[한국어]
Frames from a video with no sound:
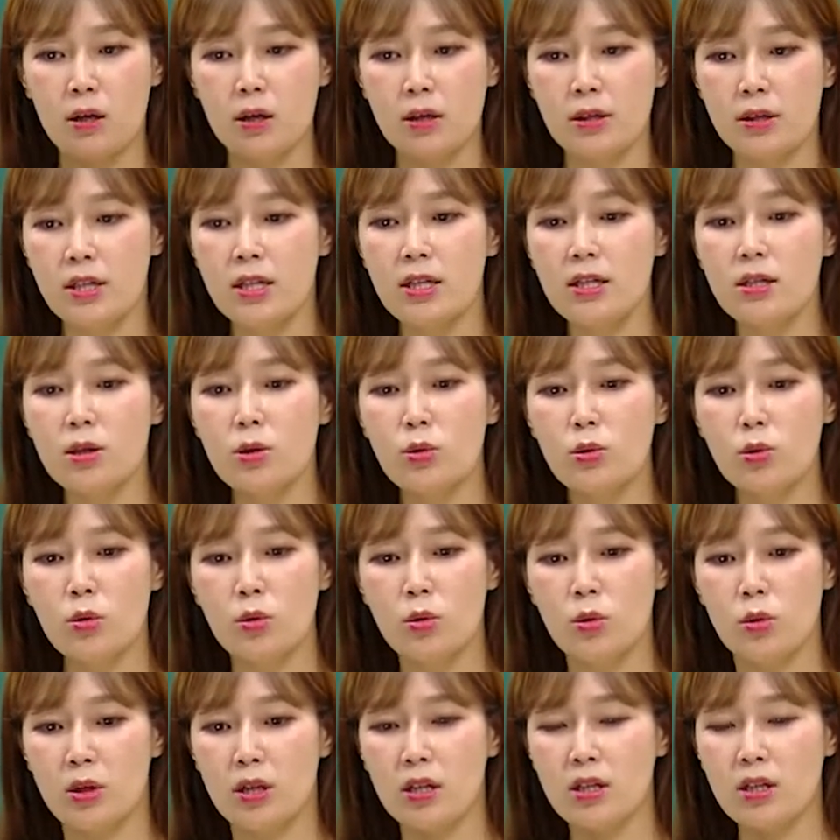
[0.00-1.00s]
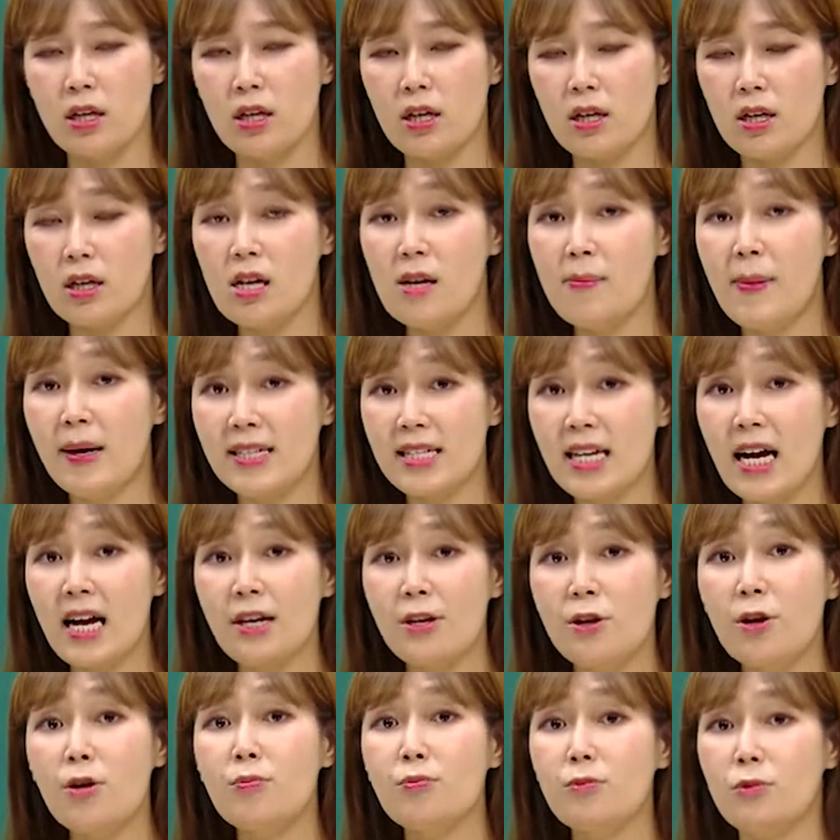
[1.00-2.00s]
실제로 이제 일반
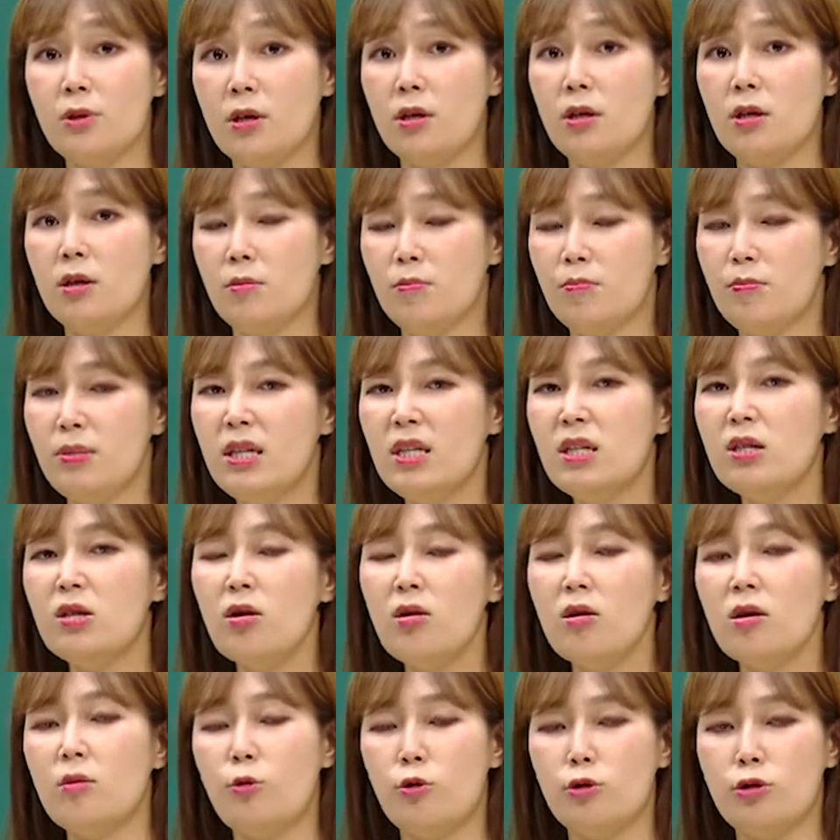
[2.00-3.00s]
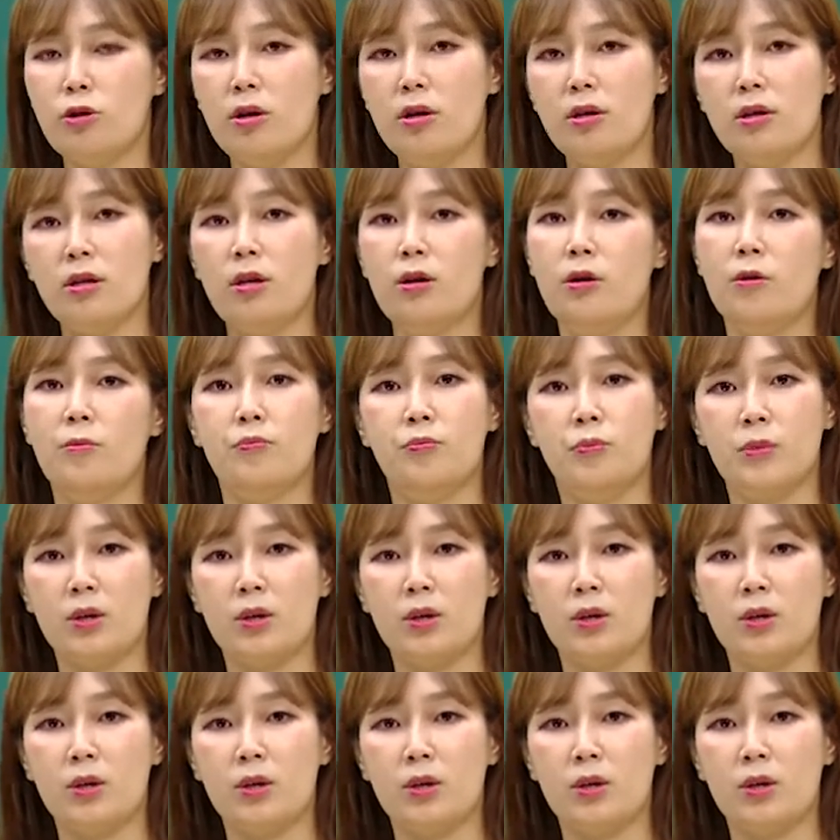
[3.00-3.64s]
사기업들은 비전을 보셔야 돼요.